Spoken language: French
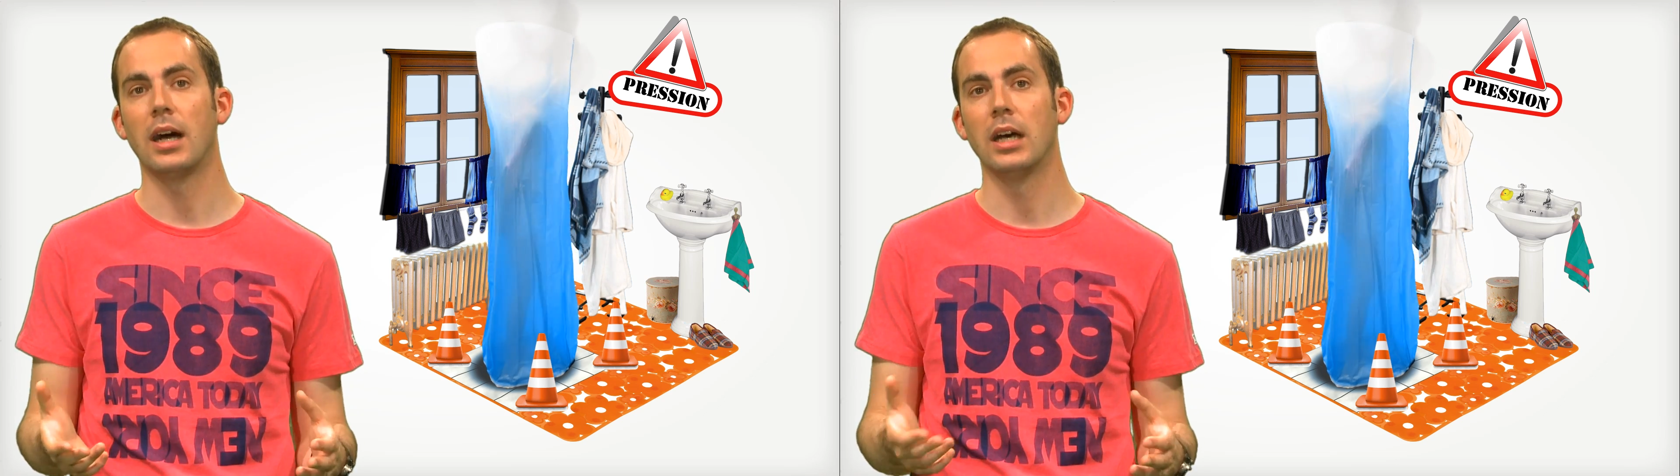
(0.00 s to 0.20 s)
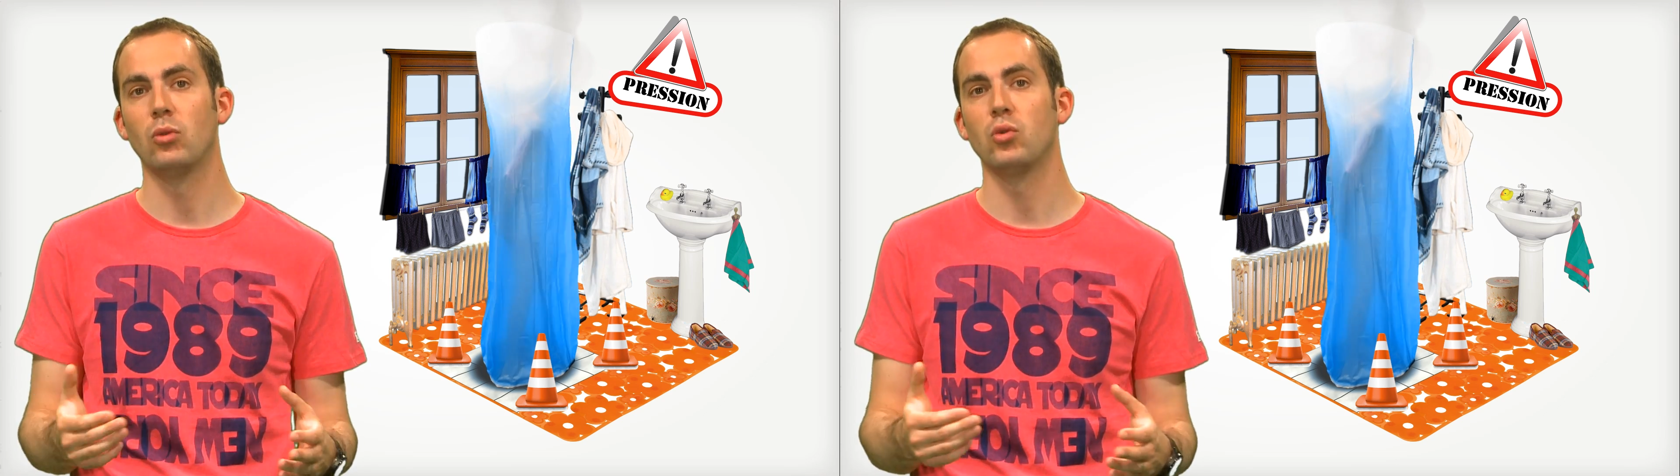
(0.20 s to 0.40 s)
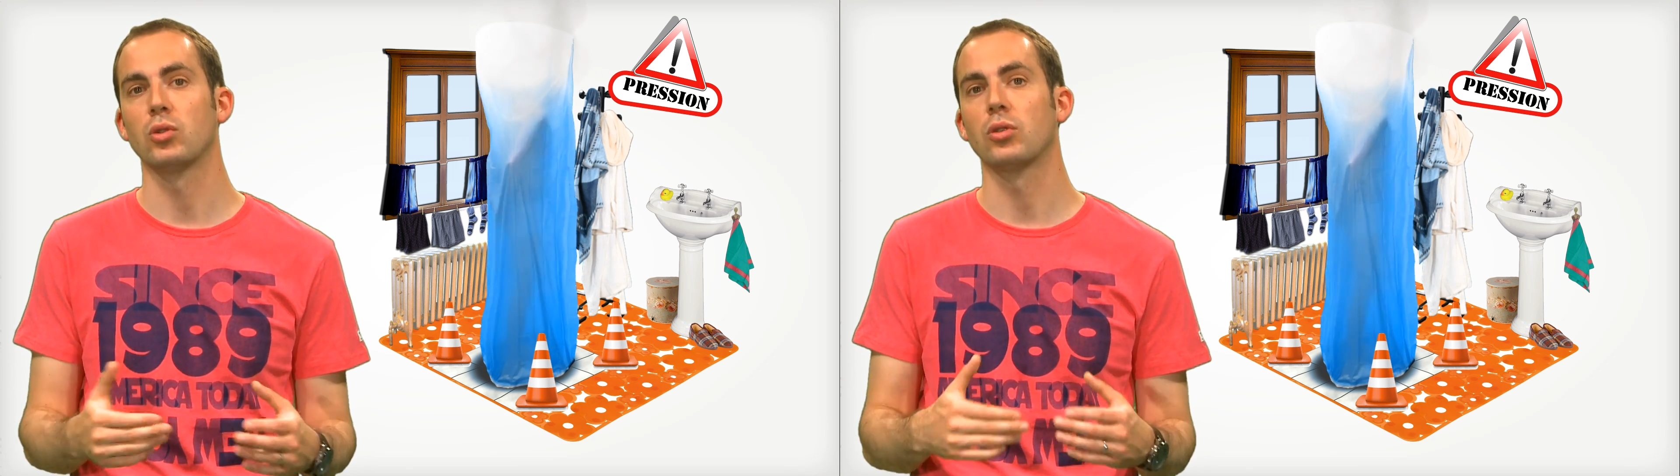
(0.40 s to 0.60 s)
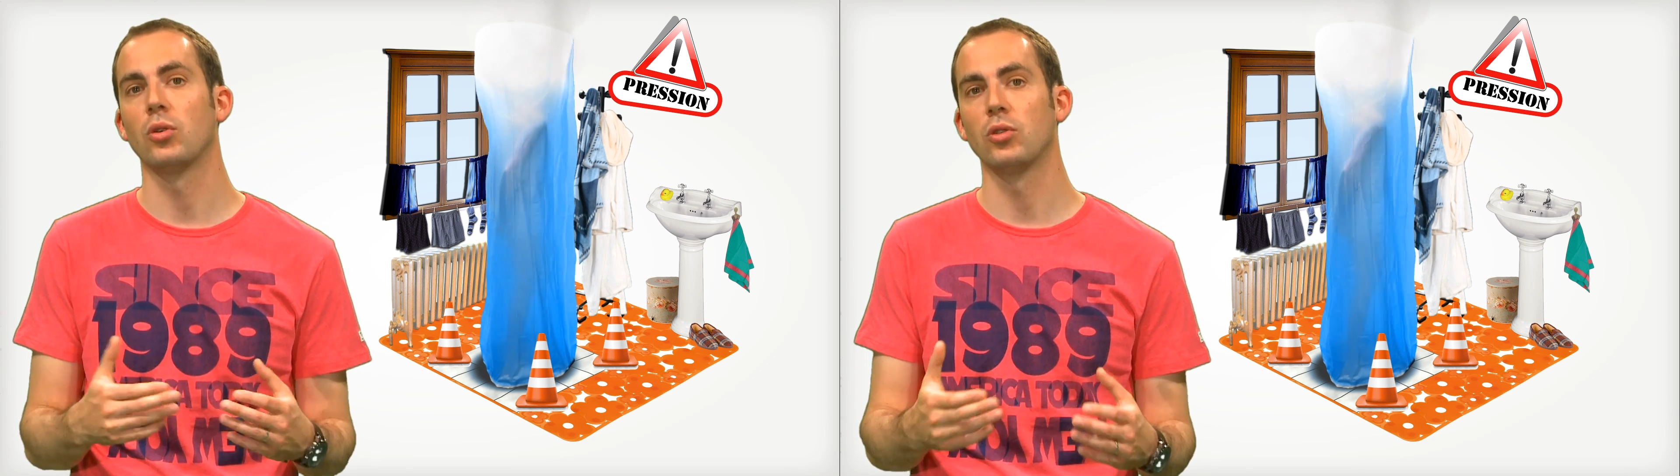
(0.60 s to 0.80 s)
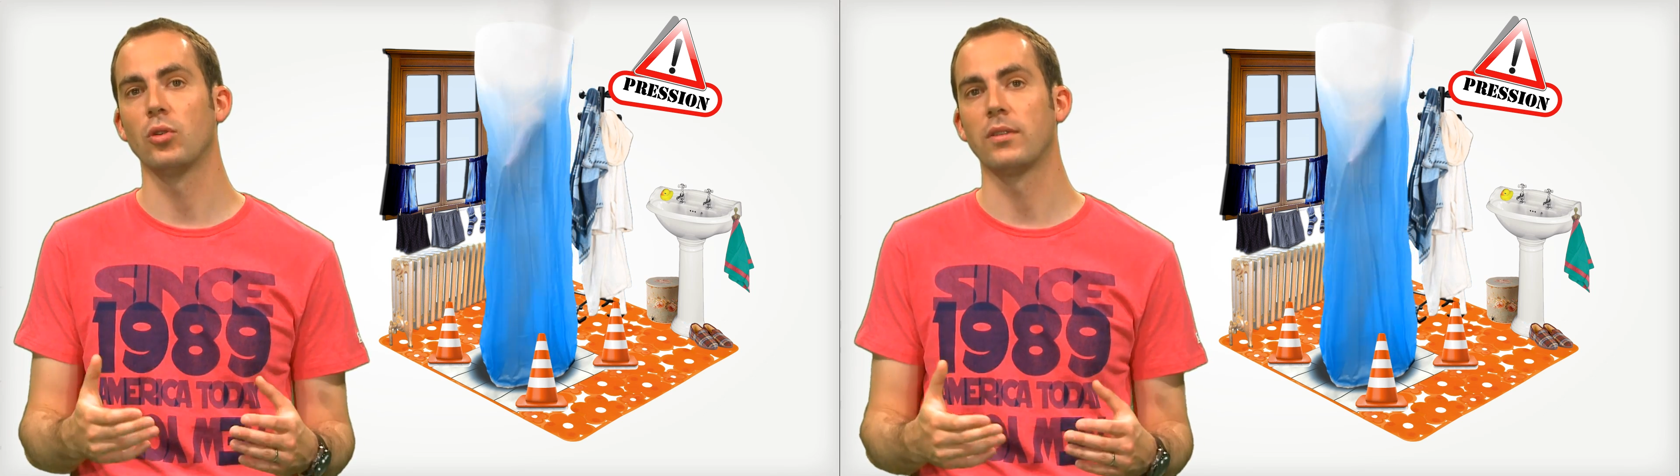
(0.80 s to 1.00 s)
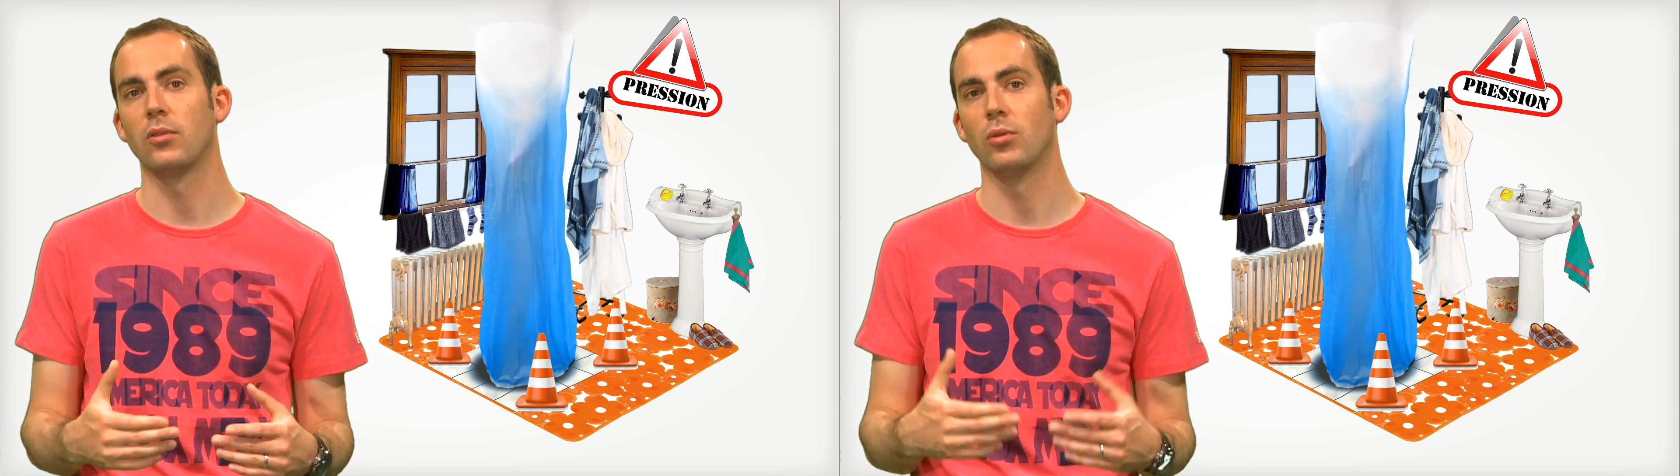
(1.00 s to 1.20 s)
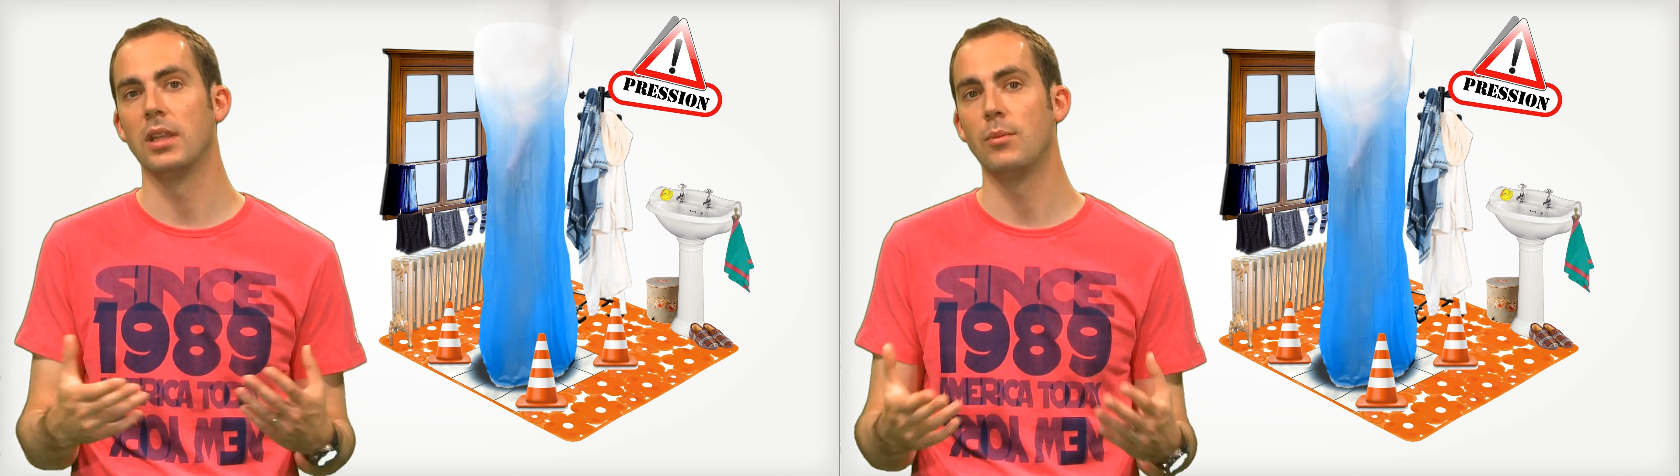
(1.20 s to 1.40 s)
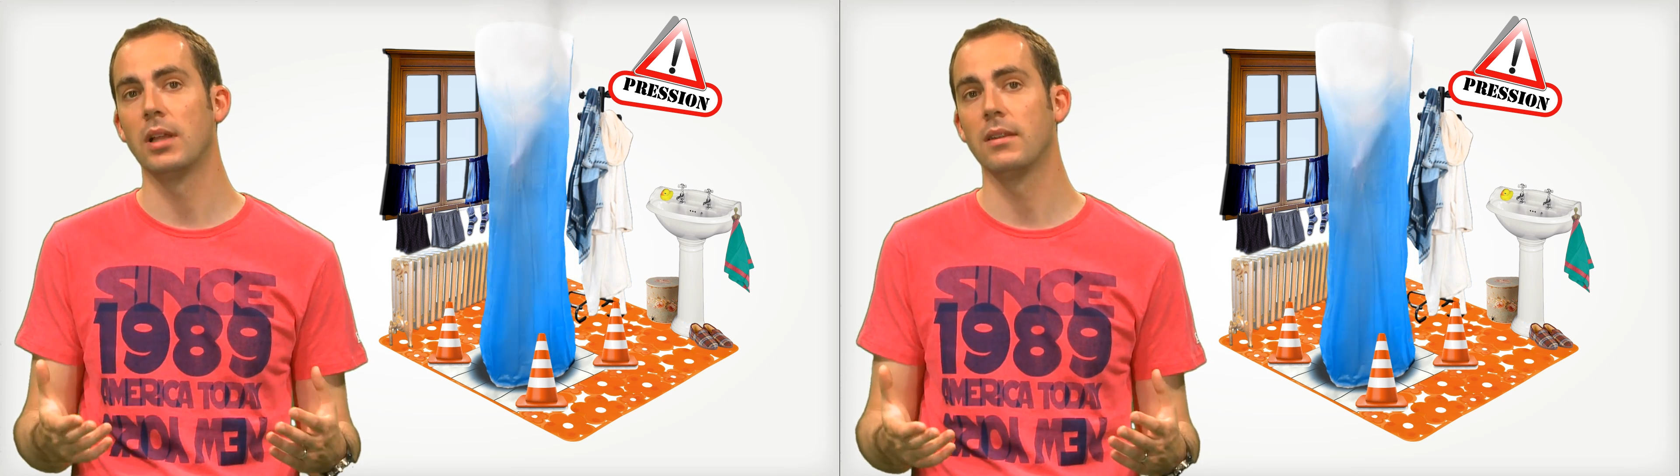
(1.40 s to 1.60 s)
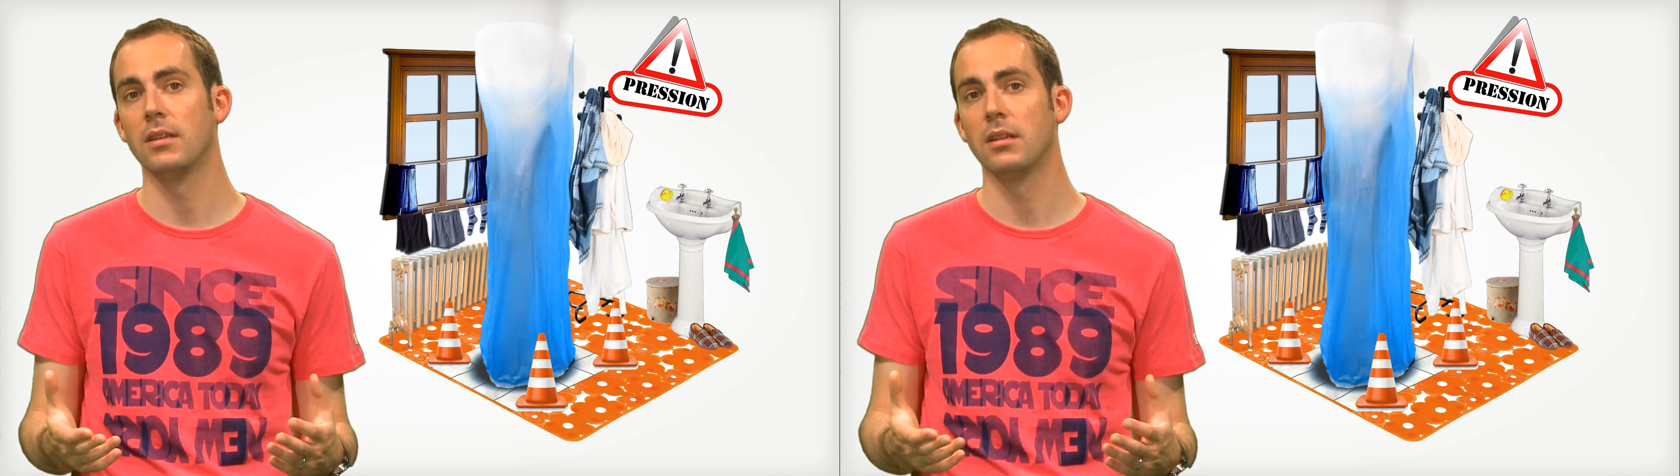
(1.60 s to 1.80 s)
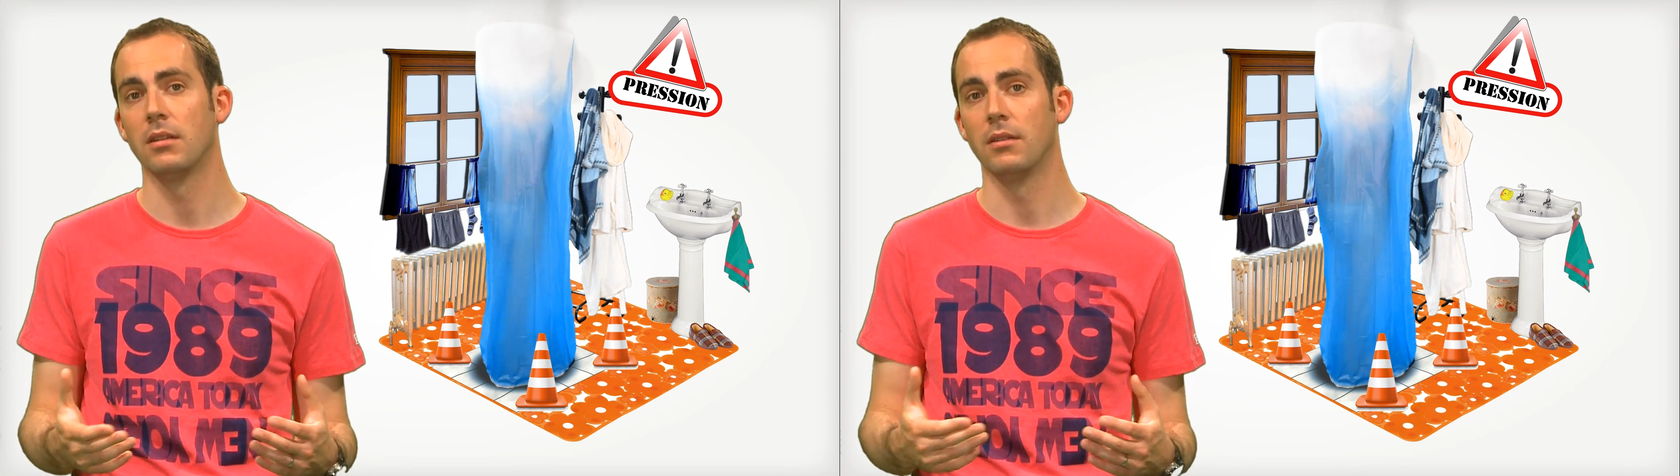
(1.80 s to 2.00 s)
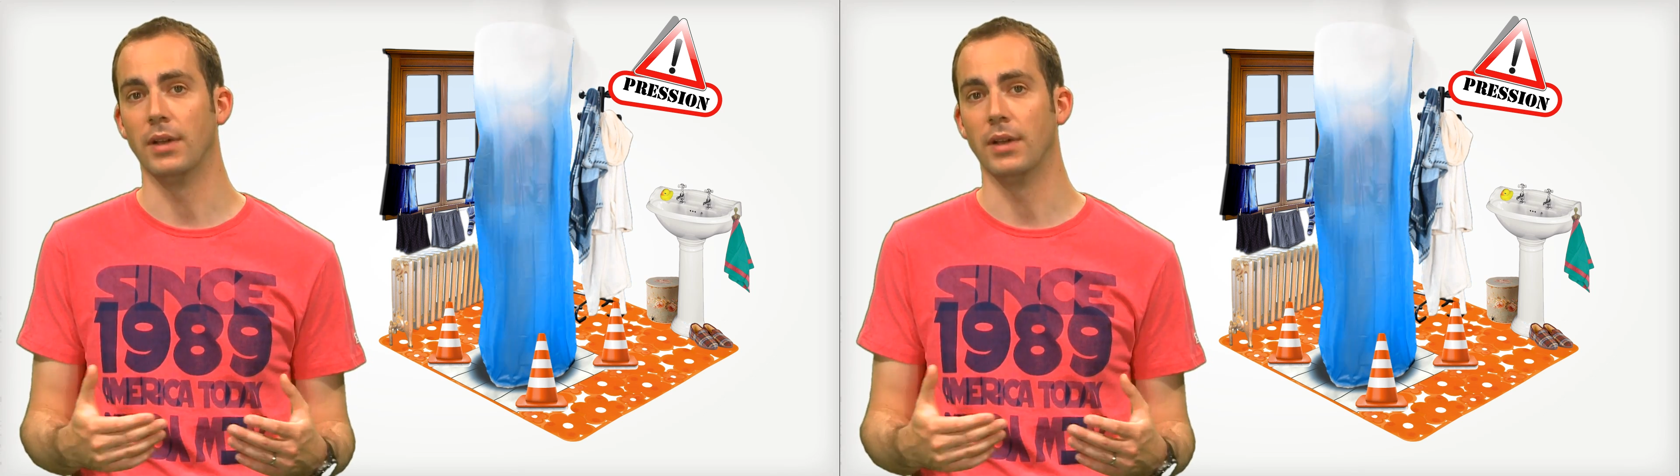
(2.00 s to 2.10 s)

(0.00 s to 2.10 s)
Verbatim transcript: a toujours tendance à se déplacer